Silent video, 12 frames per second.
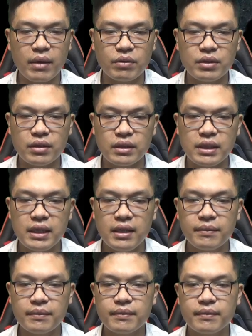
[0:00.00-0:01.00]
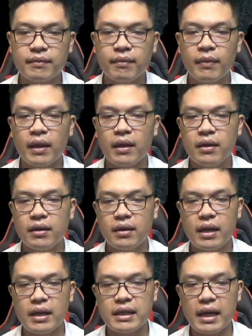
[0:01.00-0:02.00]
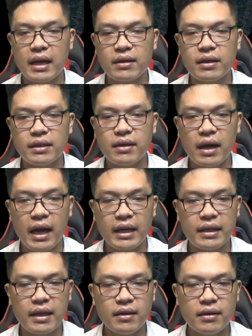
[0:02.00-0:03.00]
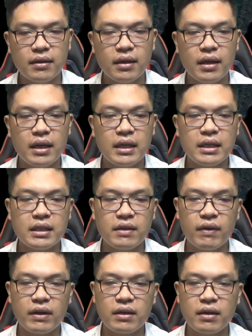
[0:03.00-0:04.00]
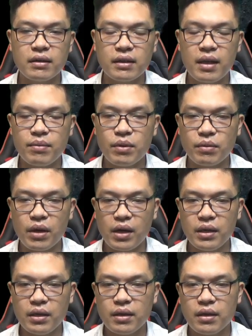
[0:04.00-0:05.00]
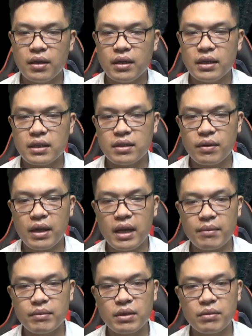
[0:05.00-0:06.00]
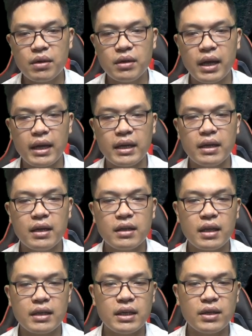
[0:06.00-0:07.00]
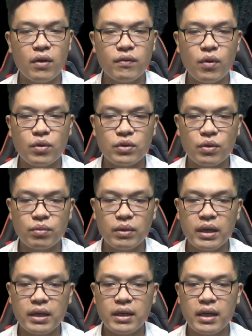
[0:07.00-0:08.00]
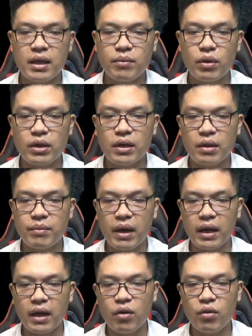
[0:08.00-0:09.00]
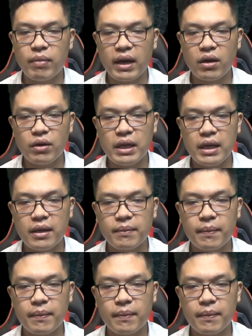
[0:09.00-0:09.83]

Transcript: nào xử trí. Ninh Dạ cười gượng hai tiếng. Trì Vãn Ngưng tiếp tục nói, sau khi làm xong thứ này, ta chế nó vô dụng nên nhờ một người bằng hữu bán nó đi.